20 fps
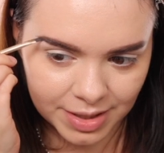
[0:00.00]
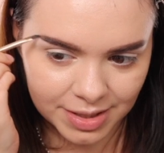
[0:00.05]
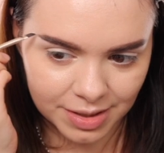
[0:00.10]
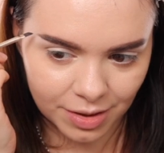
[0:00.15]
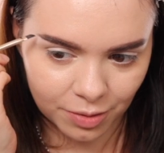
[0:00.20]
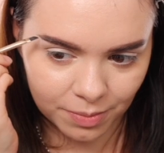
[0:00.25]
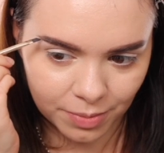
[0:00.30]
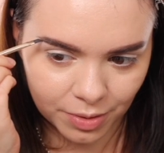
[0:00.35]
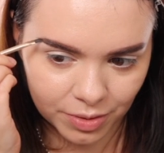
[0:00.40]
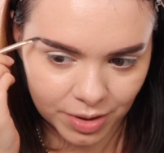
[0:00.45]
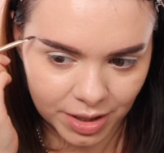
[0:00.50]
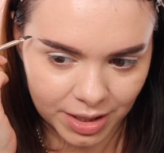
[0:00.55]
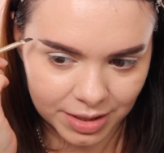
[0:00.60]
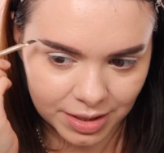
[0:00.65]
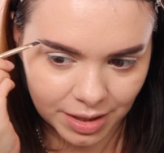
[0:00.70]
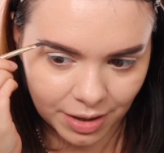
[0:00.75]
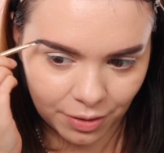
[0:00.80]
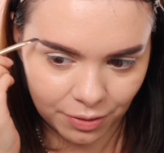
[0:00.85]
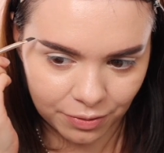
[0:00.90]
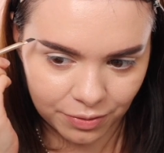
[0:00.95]
das Augenbrauengel
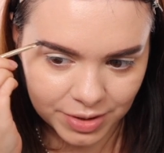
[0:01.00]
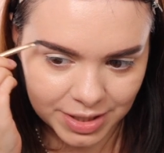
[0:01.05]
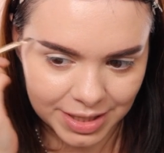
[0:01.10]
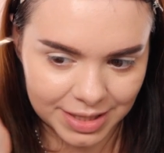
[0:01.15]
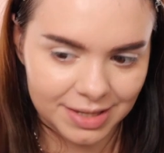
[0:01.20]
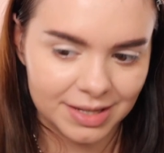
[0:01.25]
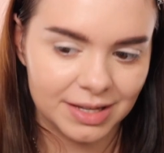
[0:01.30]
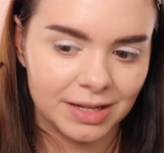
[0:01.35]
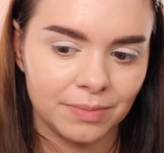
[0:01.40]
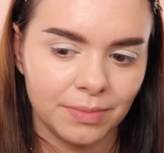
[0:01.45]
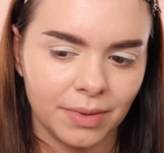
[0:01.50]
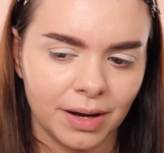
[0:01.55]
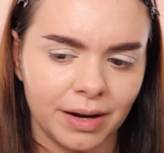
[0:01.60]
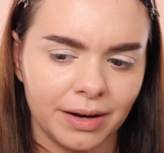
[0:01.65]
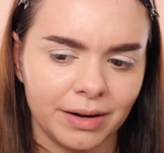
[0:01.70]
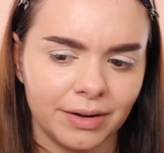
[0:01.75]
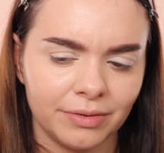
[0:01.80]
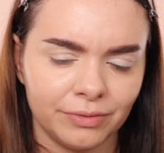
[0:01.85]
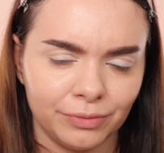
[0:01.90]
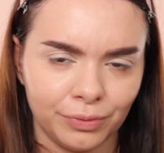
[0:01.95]
drauf ist, dann sieht
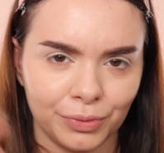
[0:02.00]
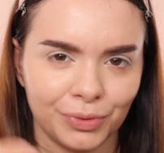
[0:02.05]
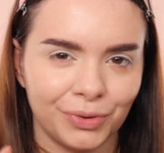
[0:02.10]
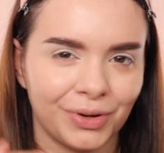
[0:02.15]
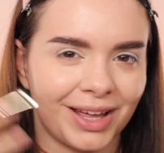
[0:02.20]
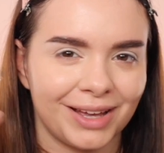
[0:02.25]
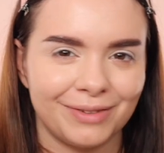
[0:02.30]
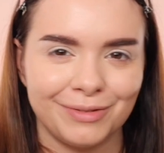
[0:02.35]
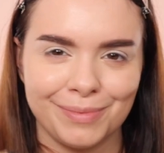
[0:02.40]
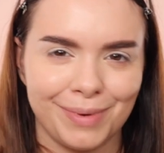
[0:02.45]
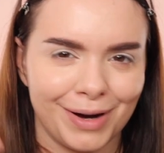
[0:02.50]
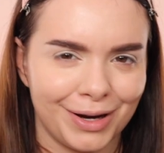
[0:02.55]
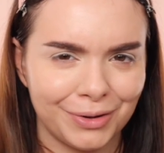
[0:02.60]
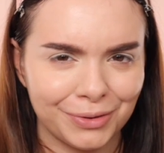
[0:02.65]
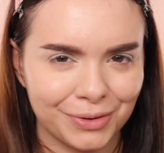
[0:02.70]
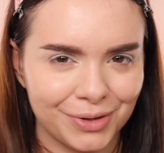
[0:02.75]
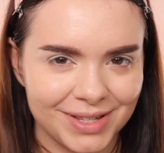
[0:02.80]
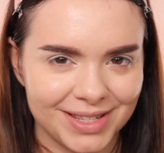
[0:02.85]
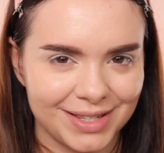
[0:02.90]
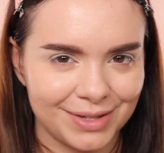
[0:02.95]
man, wo noch irgendwo ein paar
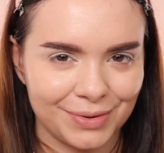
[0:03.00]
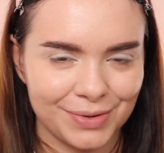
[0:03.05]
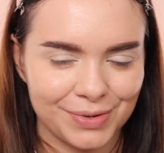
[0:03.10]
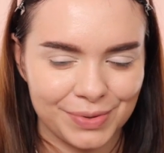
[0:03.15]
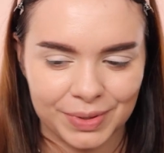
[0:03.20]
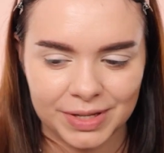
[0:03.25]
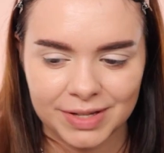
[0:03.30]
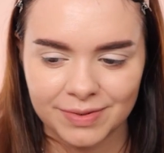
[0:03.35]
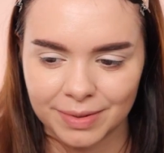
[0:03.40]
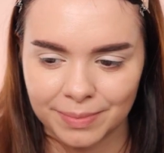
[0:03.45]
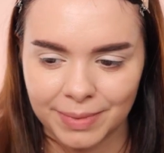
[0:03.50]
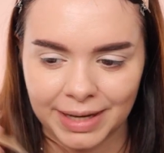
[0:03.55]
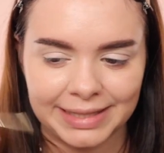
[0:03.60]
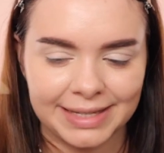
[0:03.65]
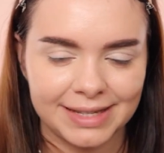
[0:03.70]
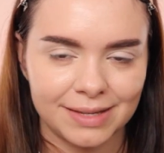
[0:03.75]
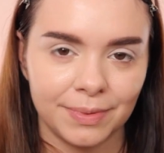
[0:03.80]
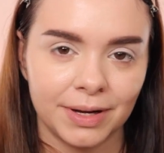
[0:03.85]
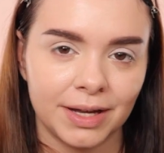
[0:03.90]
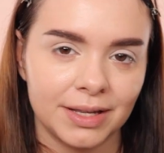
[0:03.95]
Lücken sind und so. Deswegen mache ich
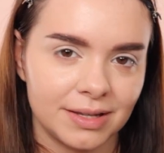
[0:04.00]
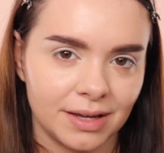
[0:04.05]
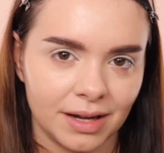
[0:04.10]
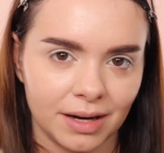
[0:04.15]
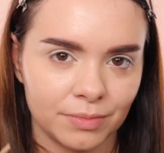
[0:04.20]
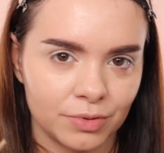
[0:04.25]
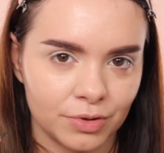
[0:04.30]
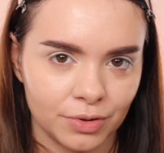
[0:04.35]
das immer ganz gerne am